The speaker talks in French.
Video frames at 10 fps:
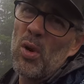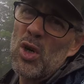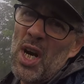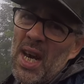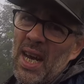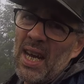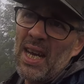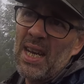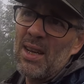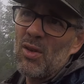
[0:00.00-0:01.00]

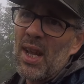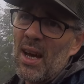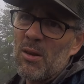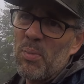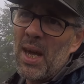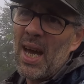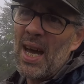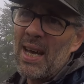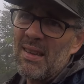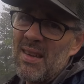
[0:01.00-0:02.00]
gérer une
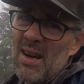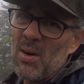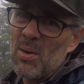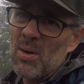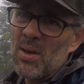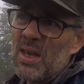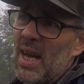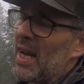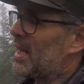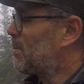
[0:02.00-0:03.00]
transpiration
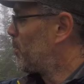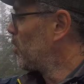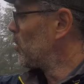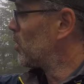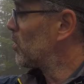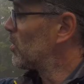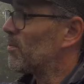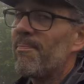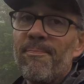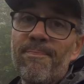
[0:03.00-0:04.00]
quand il pleut?
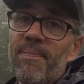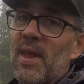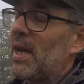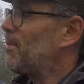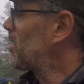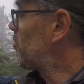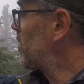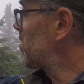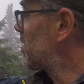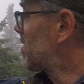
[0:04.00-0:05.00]
Comment tu fais
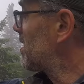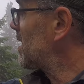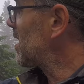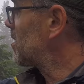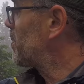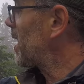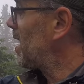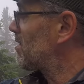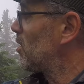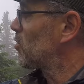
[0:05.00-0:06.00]
sortir ta
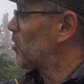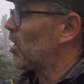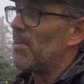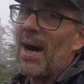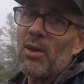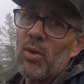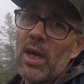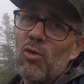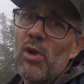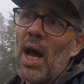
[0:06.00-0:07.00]
transpiration sur un manteau qui est
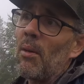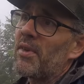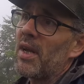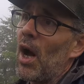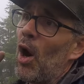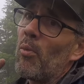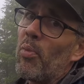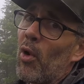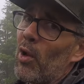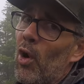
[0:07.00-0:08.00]
tout trempe, tu sais, un
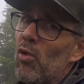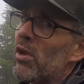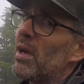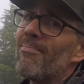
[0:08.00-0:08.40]
pour l'autre?